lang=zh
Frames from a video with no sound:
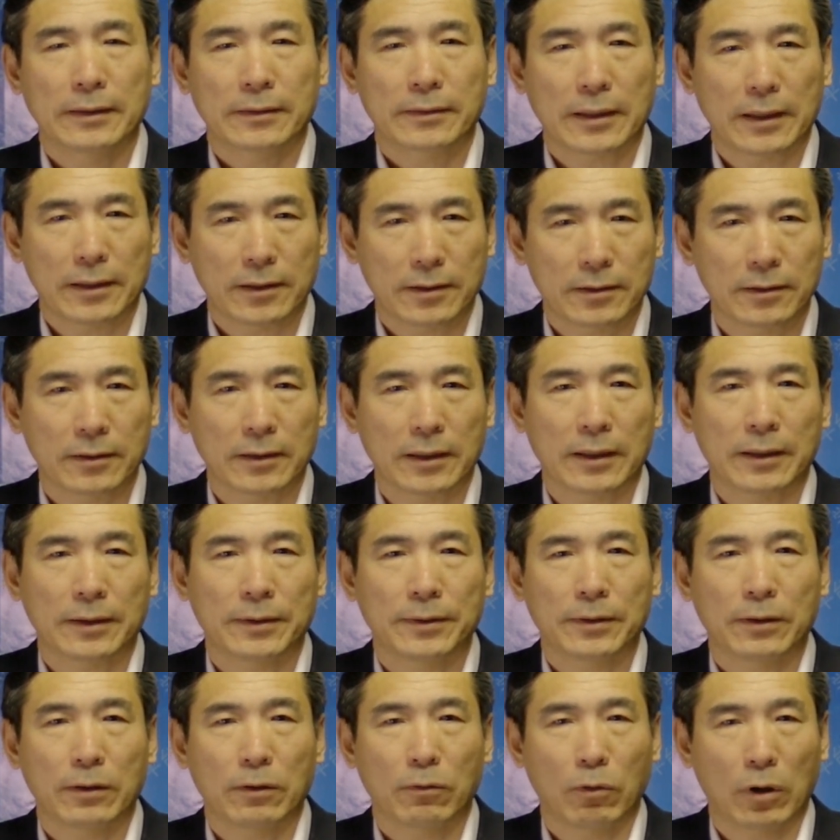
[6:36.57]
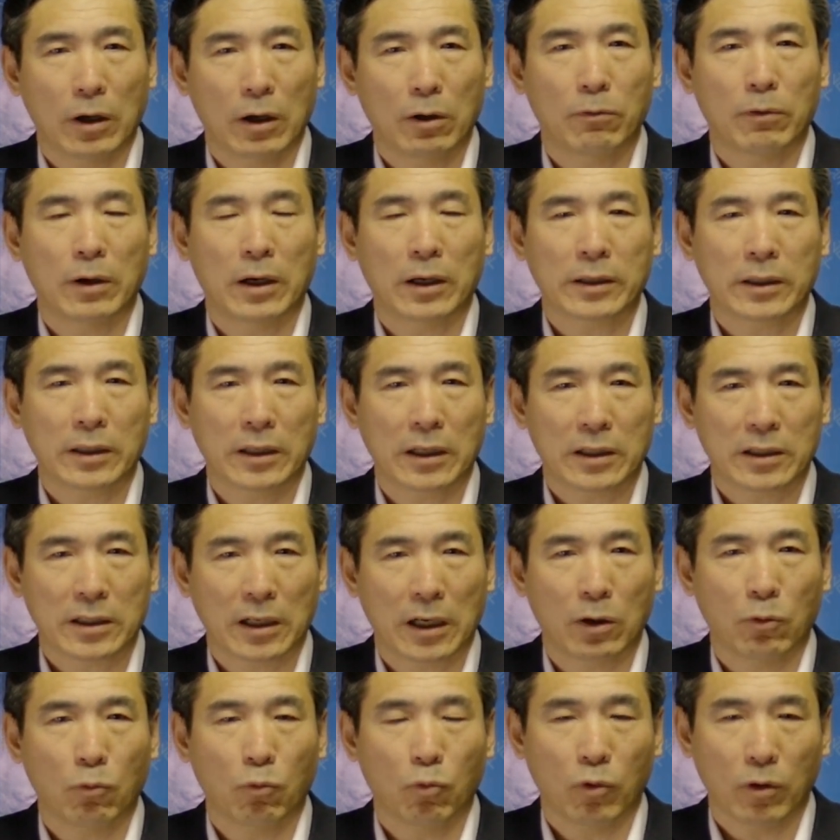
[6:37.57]
但是呢，往往也
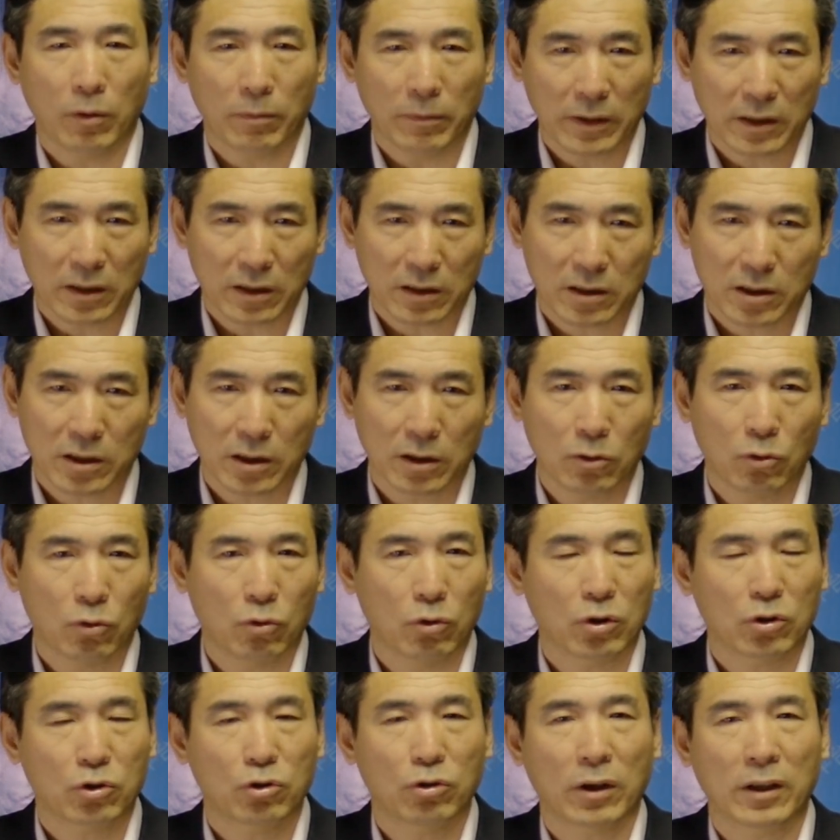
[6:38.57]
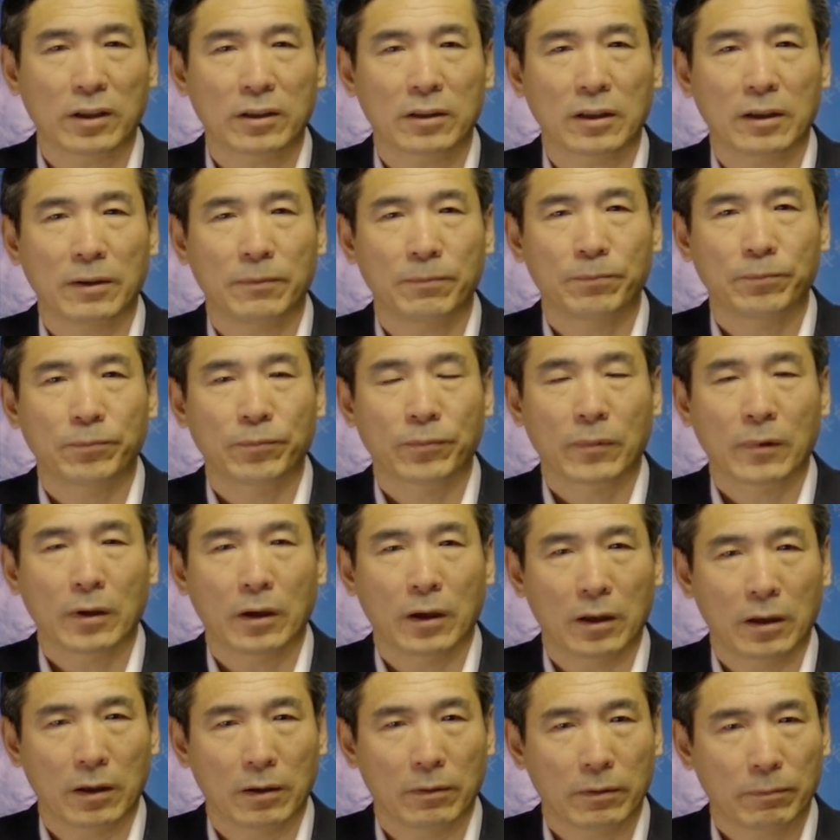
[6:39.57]
让我们的生活圈子
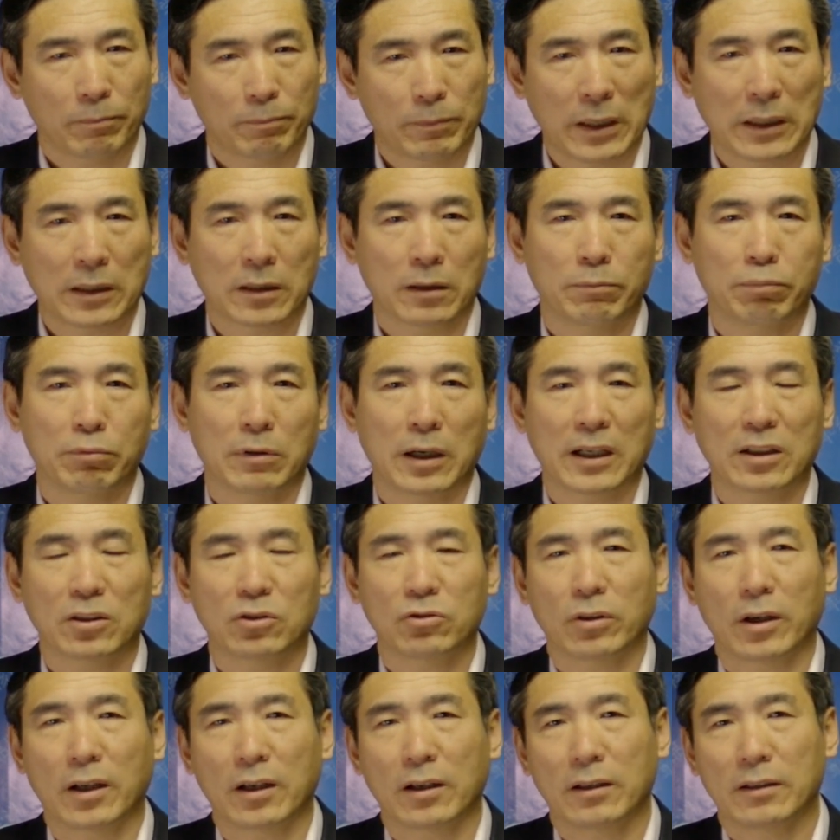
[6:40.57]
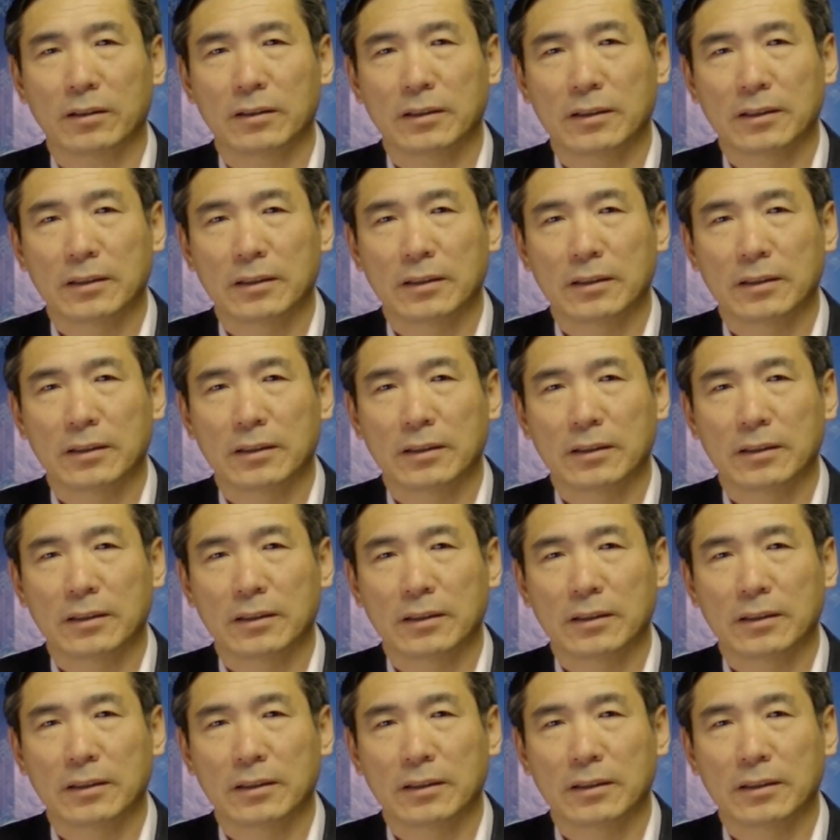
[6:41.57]
啊变得不安全了。